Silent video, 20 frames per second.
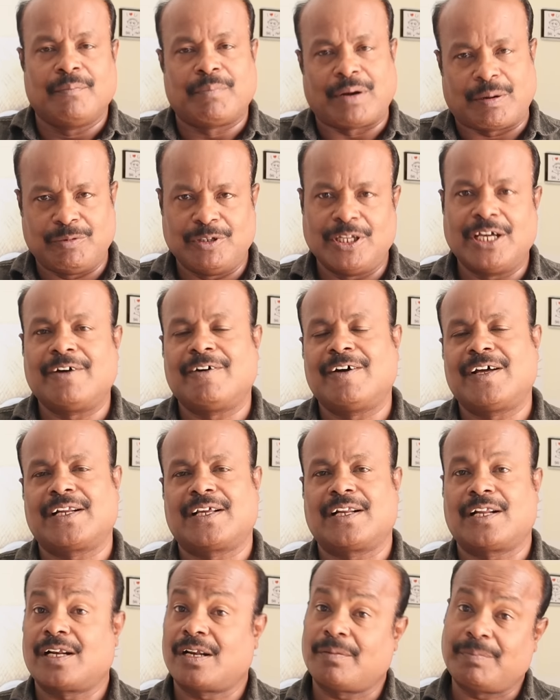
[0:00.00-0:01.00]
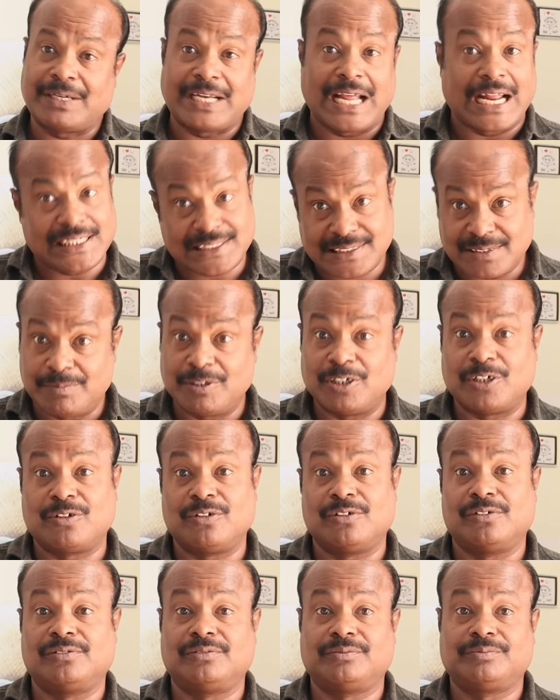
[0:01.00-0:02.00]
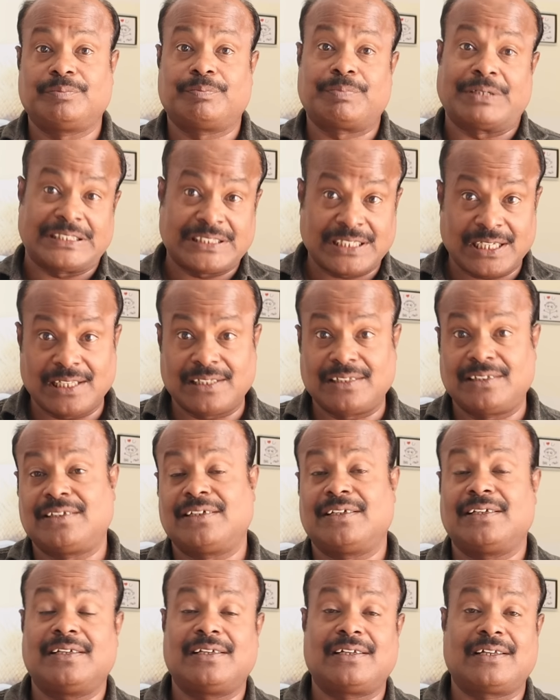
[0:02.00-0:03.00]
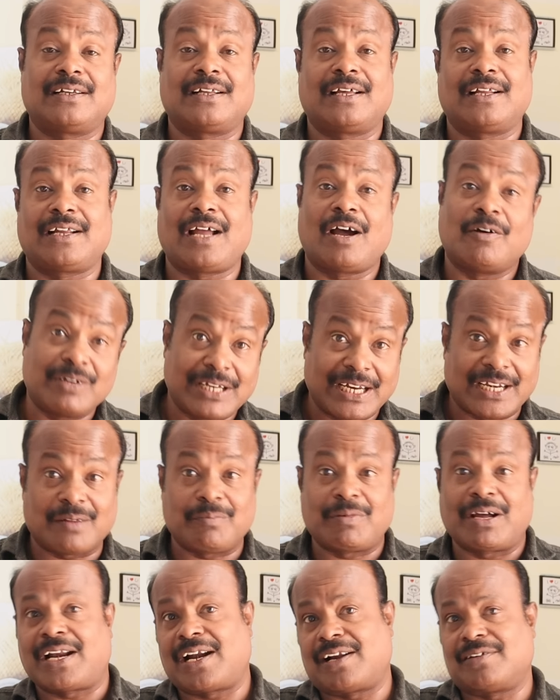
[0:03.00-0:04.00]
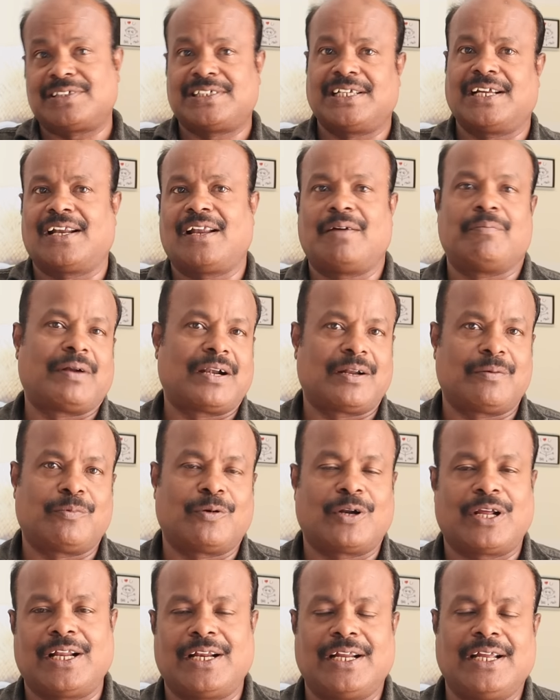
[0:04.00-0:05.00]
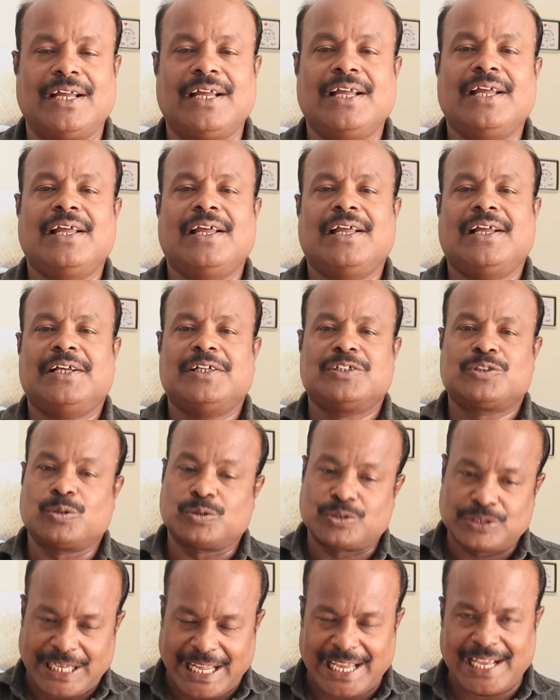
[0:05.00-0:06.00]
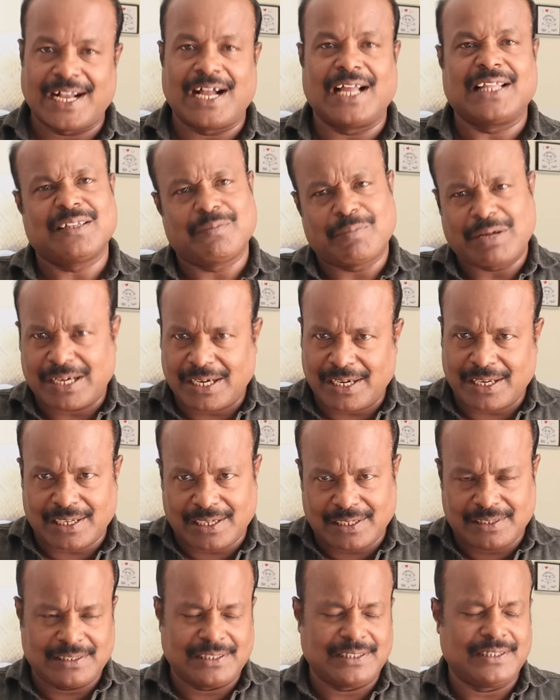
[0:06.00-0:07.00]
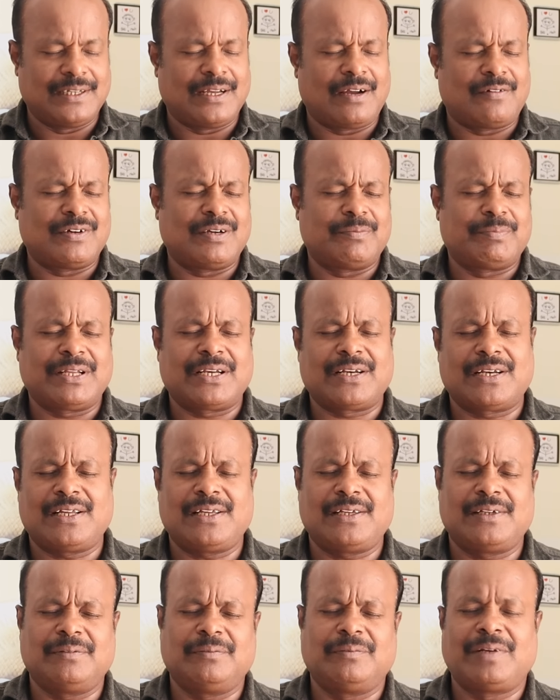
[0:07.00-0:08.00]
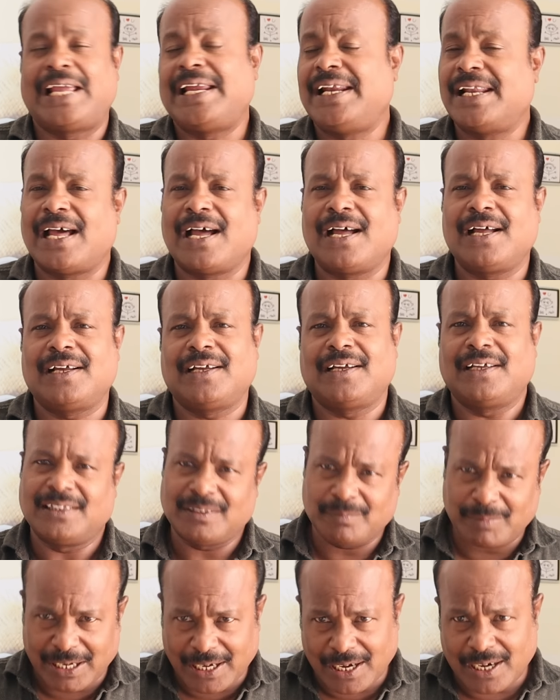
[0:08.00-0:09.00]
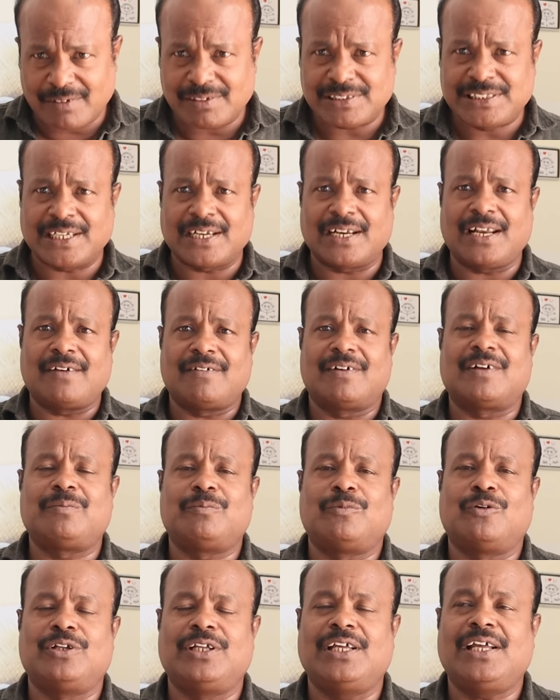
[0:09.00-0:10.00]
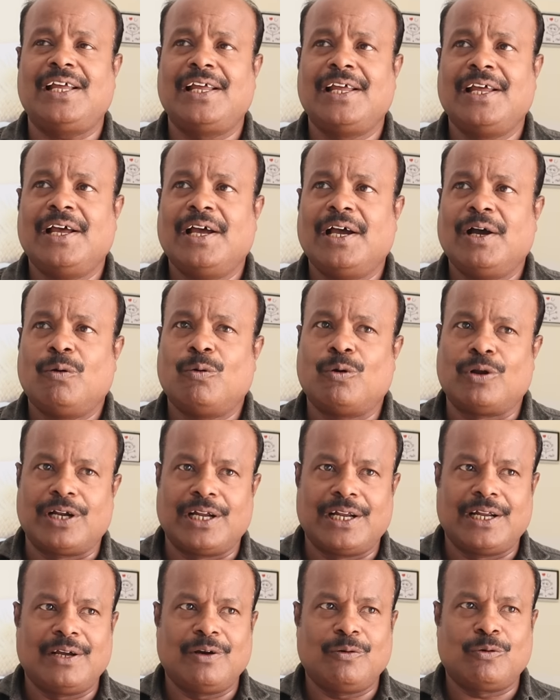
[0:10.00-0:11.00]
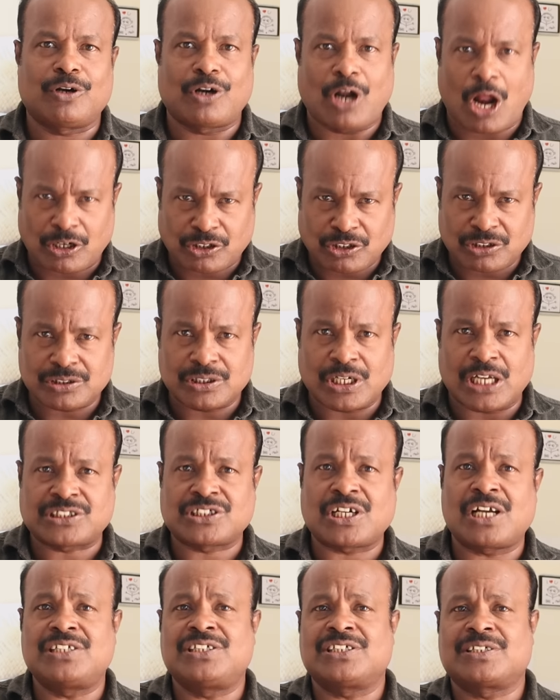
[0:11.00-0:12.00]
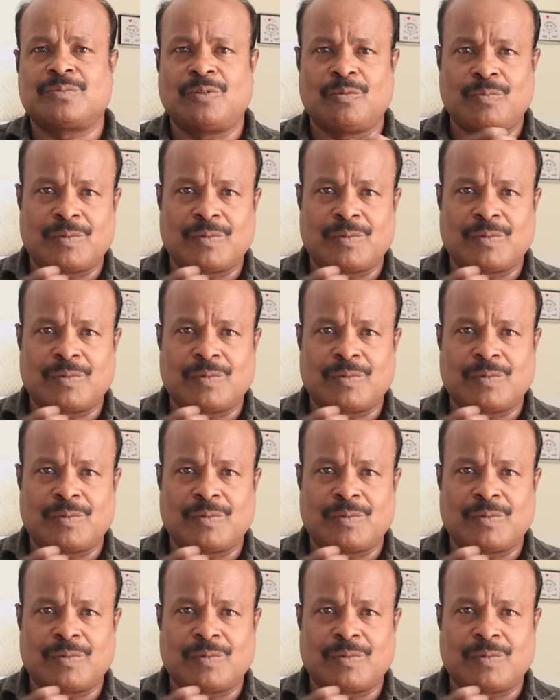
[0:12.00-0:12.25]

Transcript: பிரபுதேவா இருக்கிறாரு அப்போ டான்ஸ் எப்படி இருக்கும் பிரசாத் இருக்கிறாரு அவர் என்ன மாதிரியான விஷயங்கள்லாம் பண்ண போகிறாரு ஸோ ஸ்னேகா இந்த மாதிரி இது அவங்க பேர் என்ன லைலா இந்த மாதிரியான விஷயங்கள்லாம் வரும்போது ஒரு ஒரு நாட்ரோ நாஸ்ட்ராலஜிக்